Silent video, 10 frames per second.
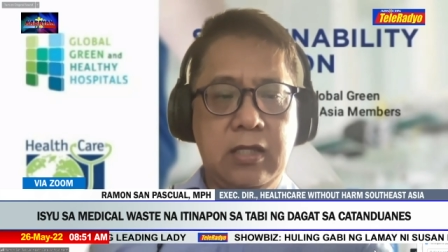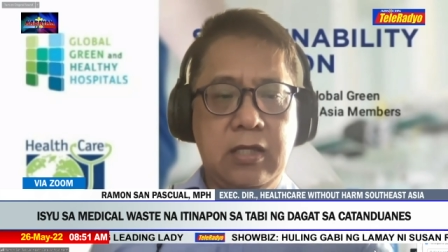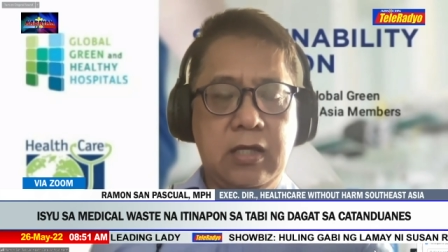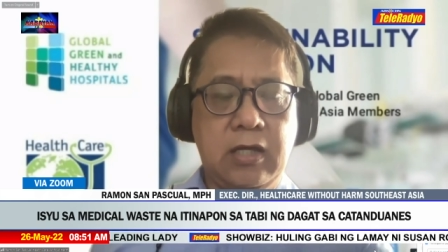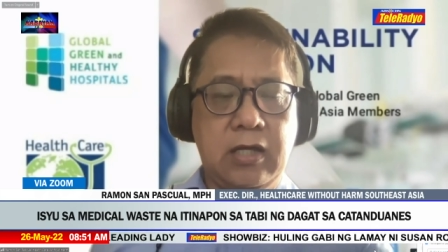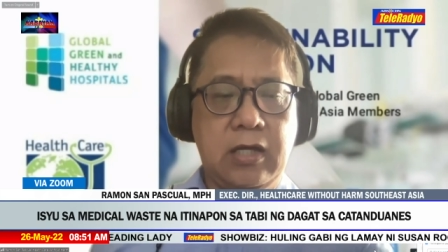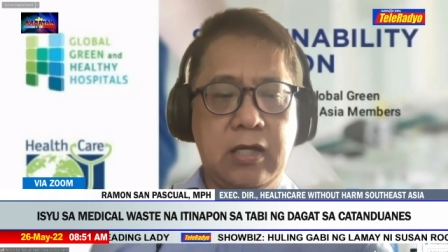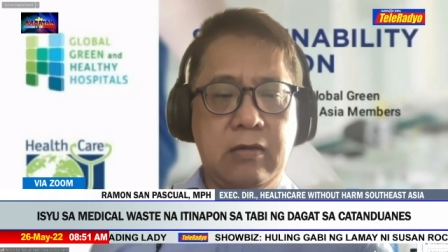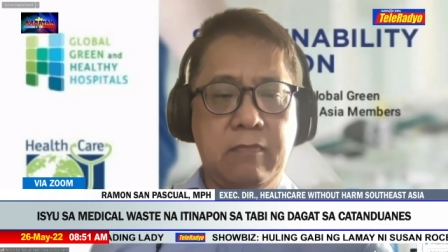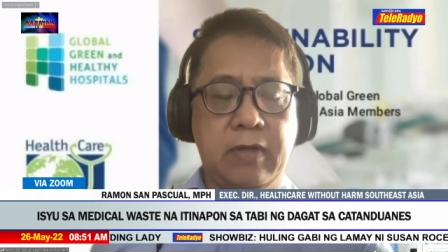
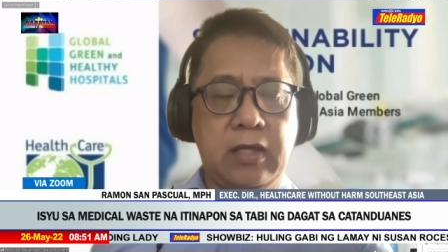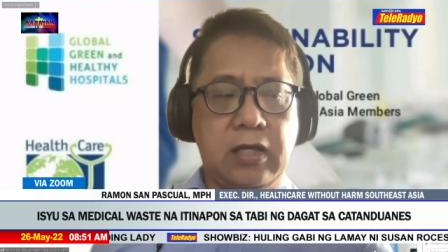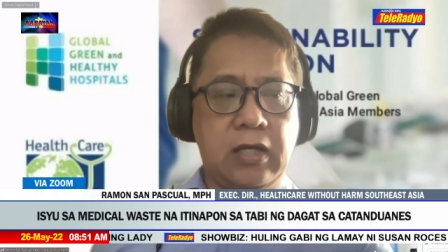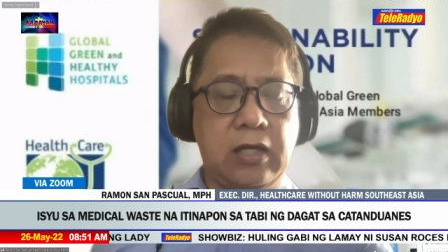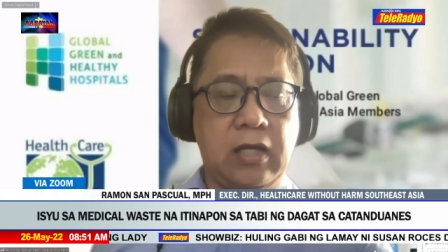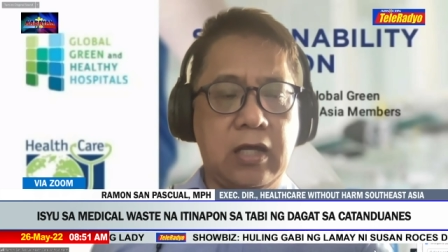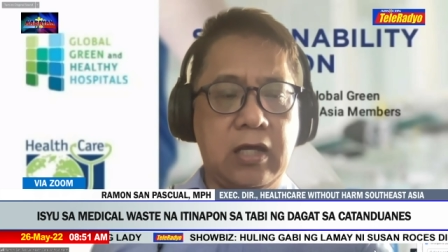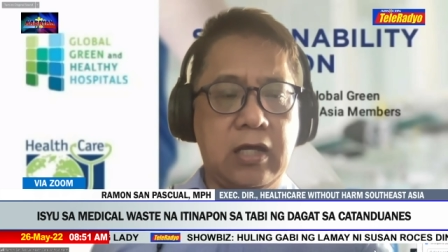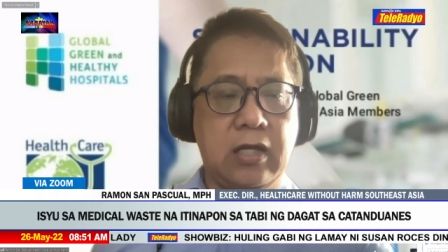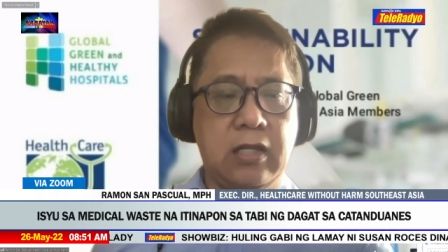uh, may
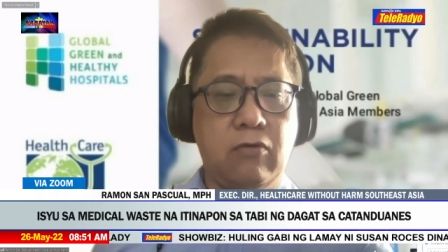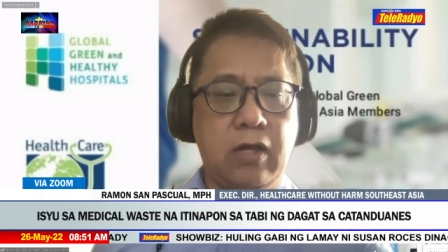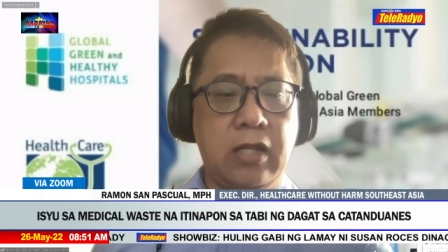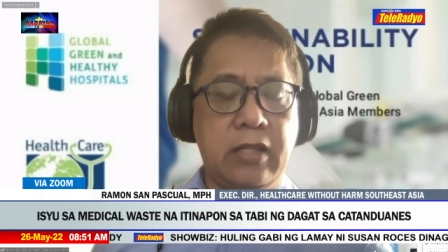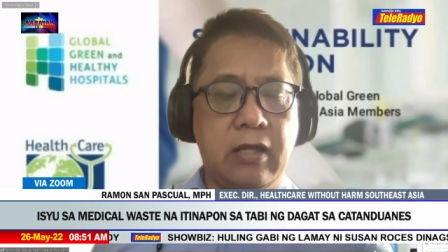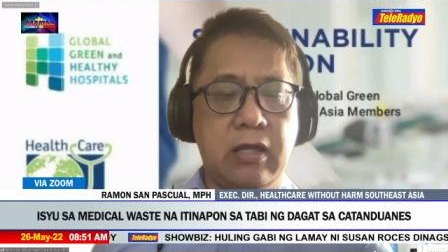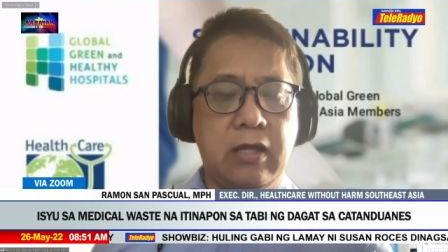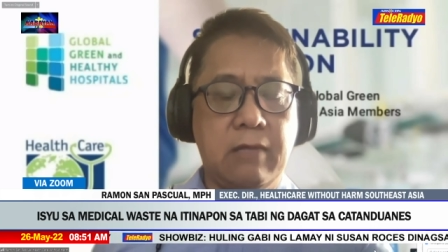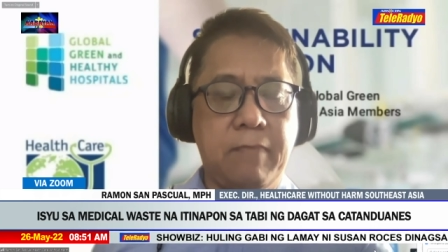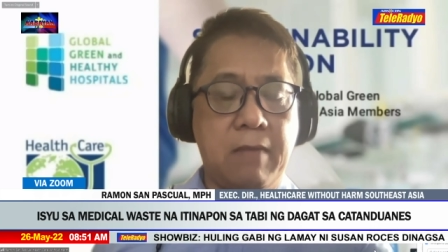uh, lokal
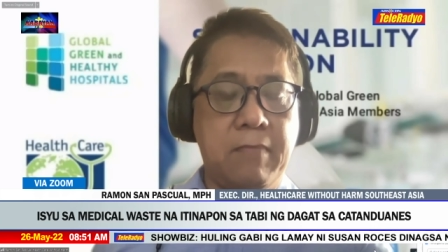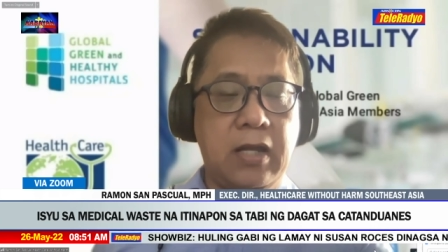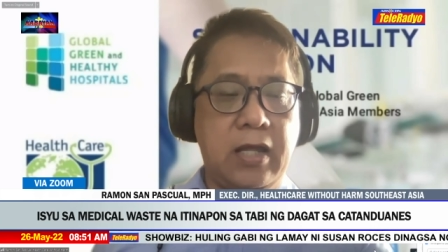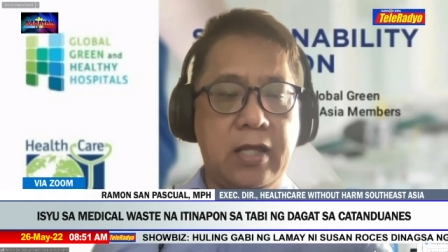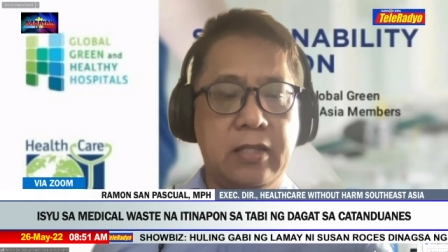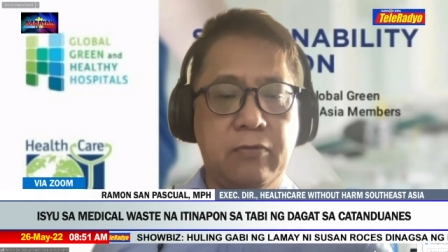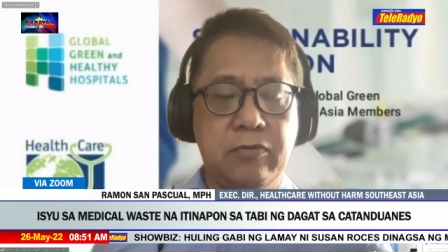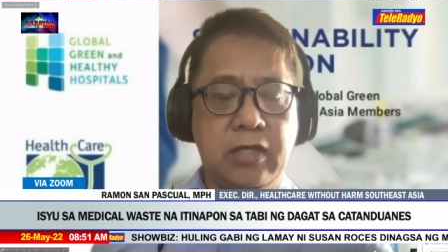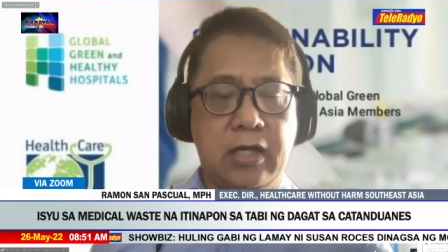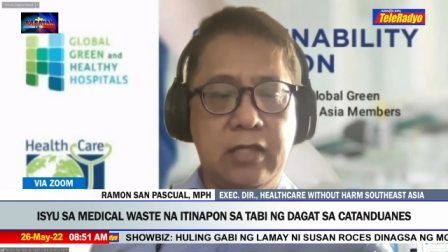na pamahalaan na
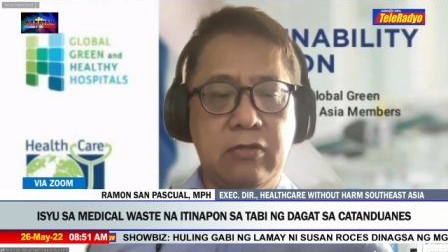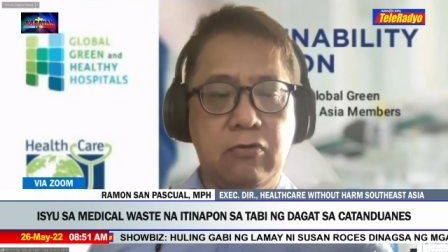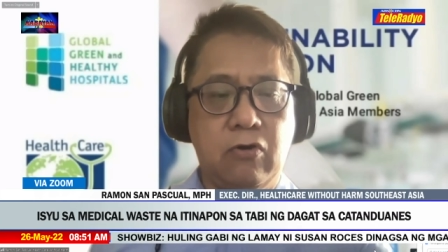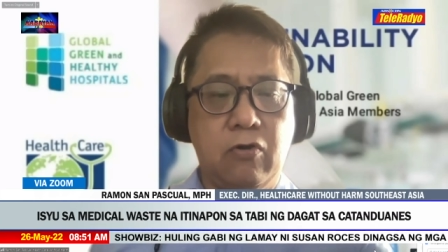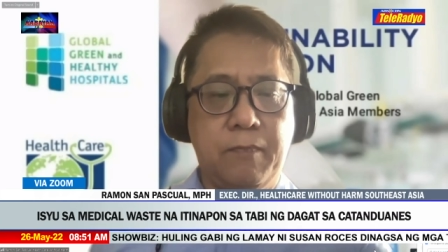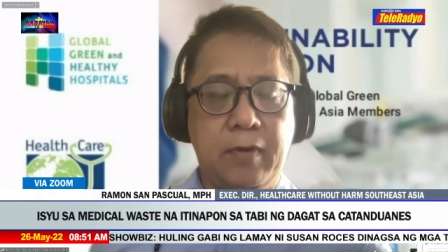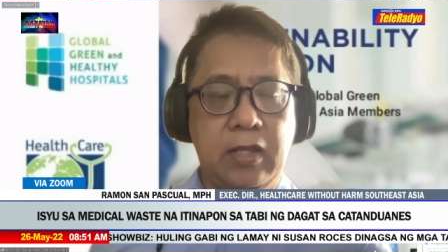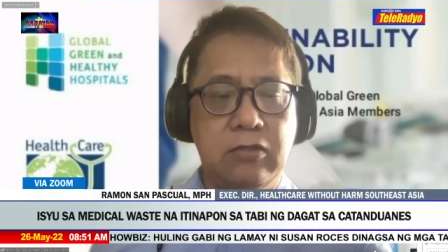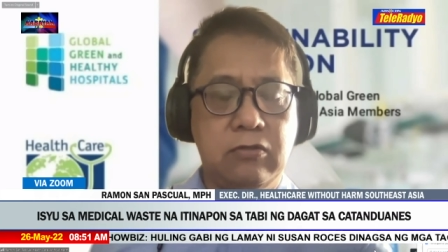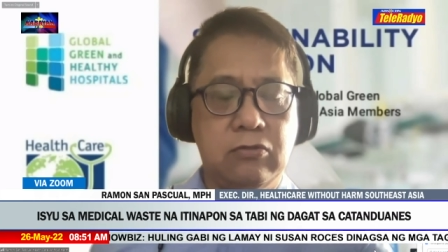kung saan
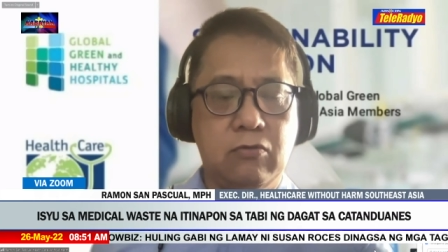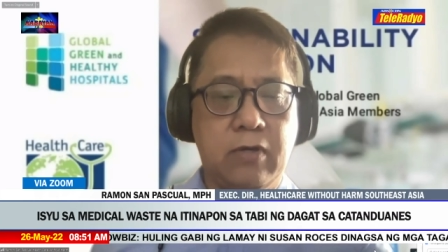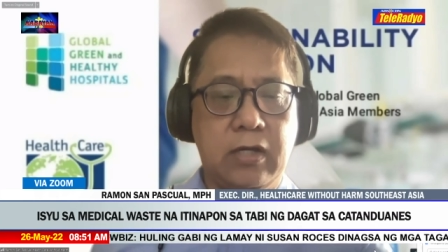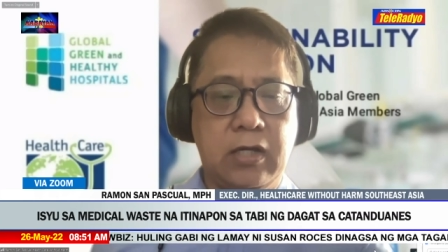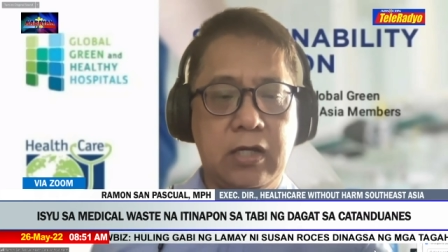nag-ooperate itong mga